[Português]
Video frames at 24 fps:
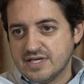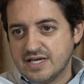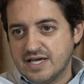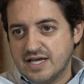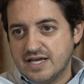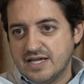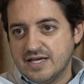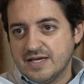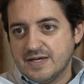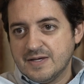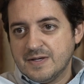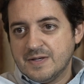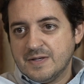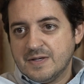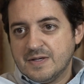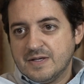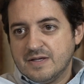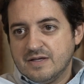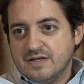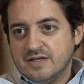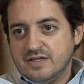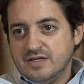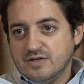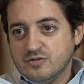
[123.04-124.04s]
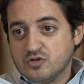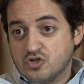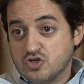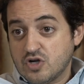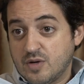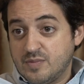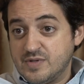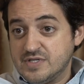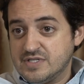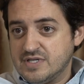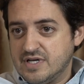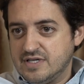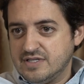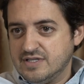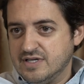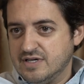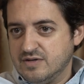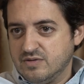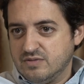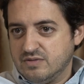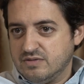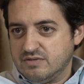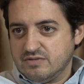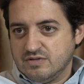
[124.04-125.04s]
dele e os shoppings
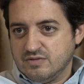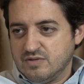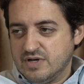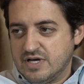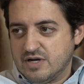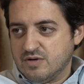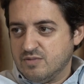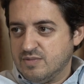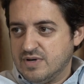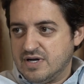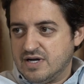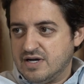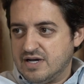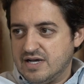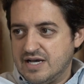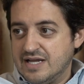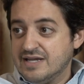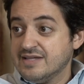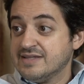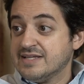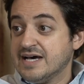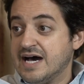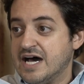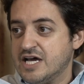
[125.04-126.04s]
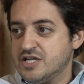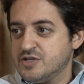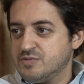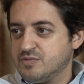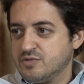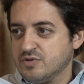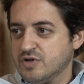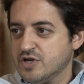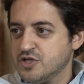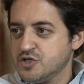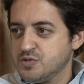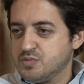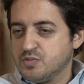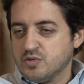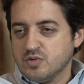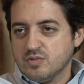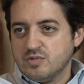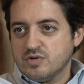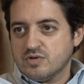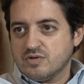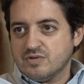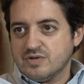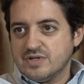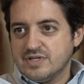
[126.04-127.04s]
ainda não era uma realidade para o grande
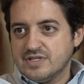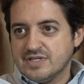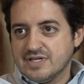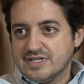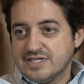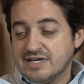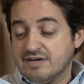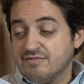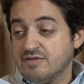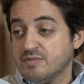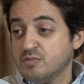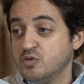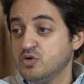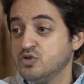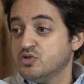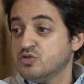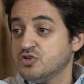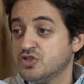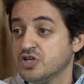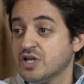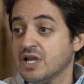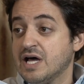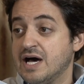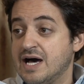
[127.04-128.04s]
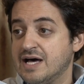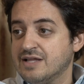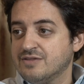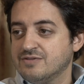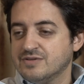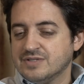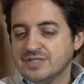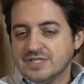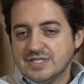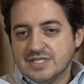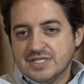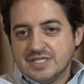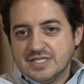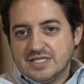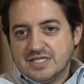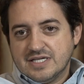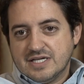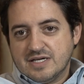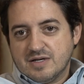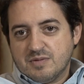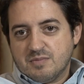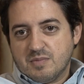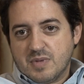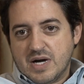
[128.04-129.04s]
público, ainda dava muito de lado.
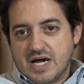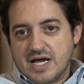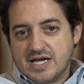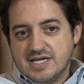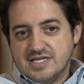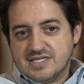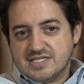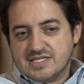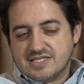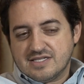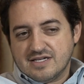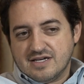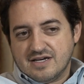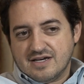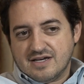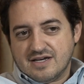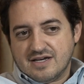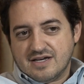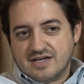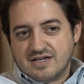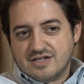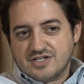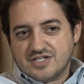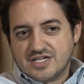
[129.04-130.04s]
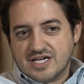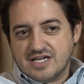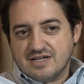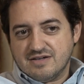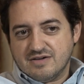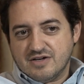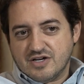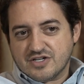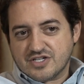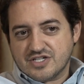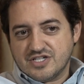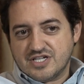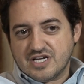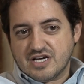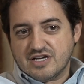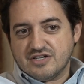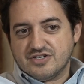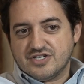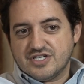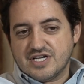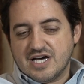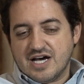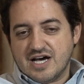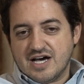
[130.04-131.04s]
Mas é, já, acho que
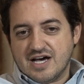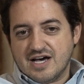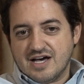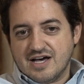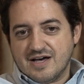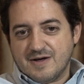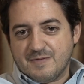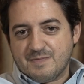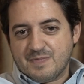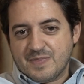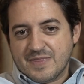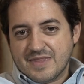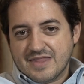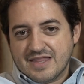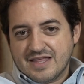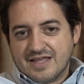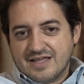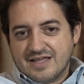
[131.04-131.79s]
já, já